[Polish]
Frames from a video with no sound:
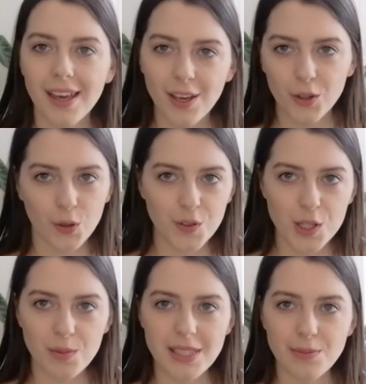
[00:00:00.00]
i on
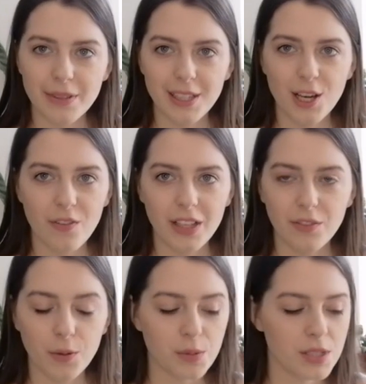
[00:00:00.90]
również będzie
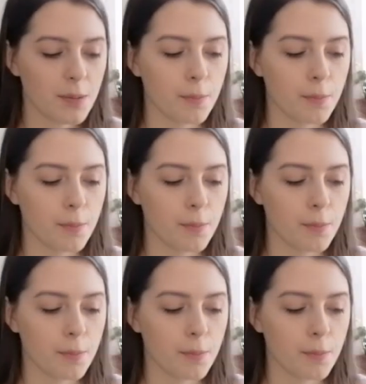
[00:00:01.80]
podlinkowany w opisie.